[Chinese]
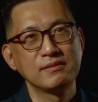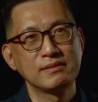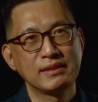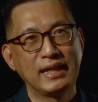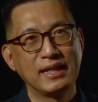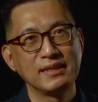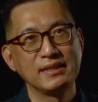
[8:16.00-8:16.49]

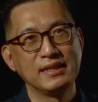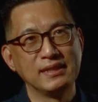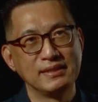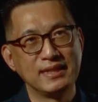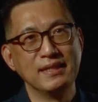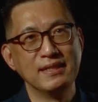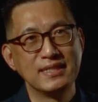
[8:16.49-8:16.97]
他也
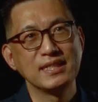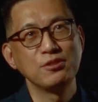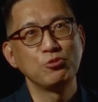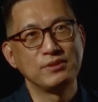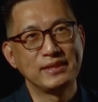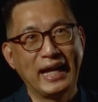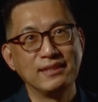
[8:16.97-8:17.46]
曾经
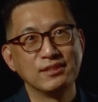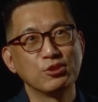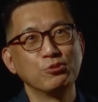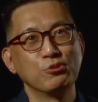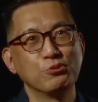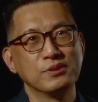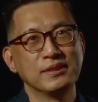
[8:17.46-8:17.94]
去弹
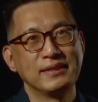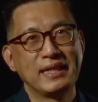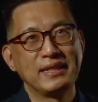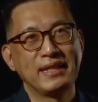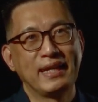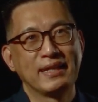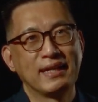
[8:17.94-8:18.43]
奏过的那一
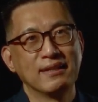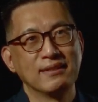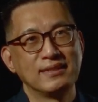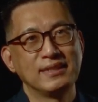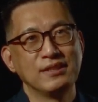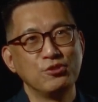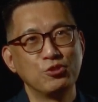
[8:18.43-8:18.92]
台钢
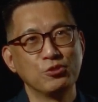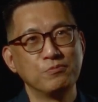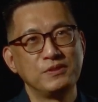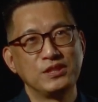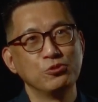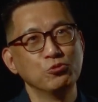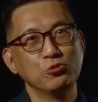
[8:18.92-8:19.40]
琴，就
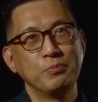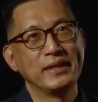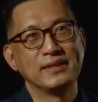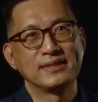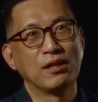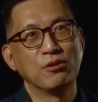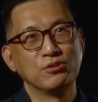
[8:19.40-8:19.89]
几乎被
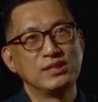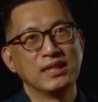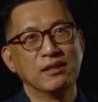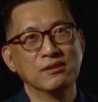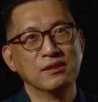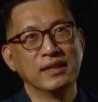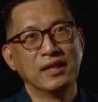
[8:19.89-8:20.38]
烧
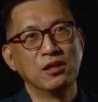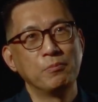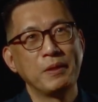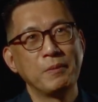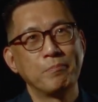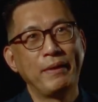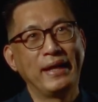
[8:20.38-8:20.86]
焦了，然后
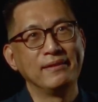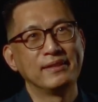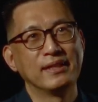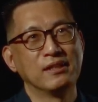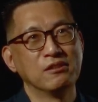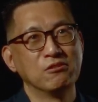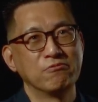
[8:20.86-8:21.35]
被搬
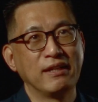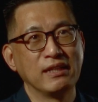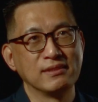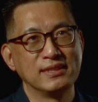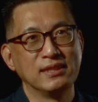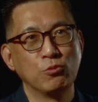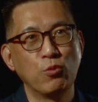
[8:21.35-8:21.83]
到房
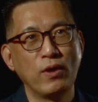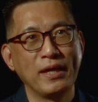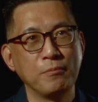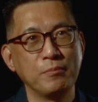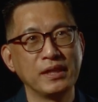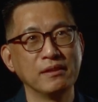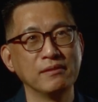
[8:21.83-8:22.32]
子的外
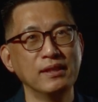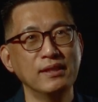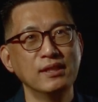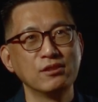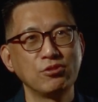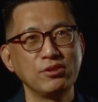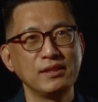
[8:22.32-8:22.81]
面。
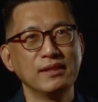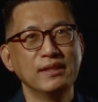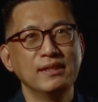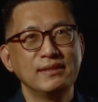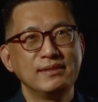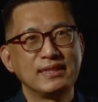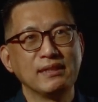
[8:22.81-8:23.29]
所以
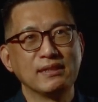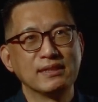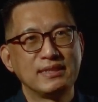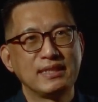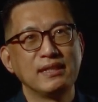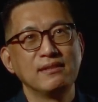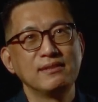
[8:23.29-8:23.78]
整个
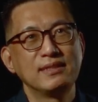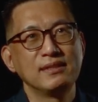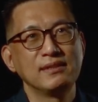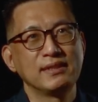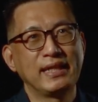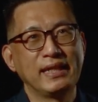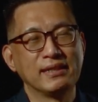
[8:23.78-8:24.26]
情
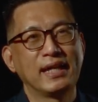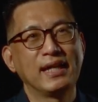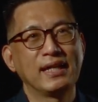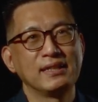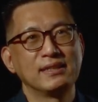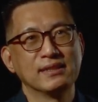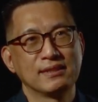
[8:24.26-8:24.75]
境给他
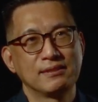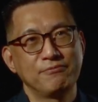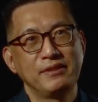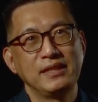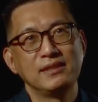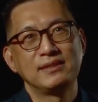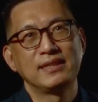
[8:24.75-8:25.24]
一个
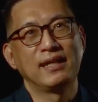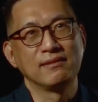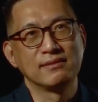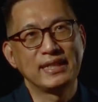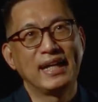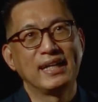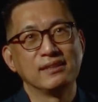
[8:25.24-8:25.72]
非常
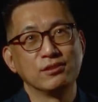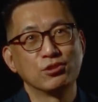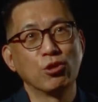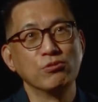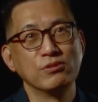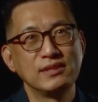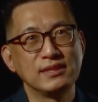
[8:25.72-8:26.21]
大的
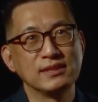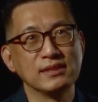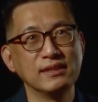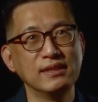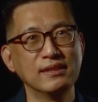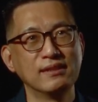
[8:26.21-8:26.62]
冲击。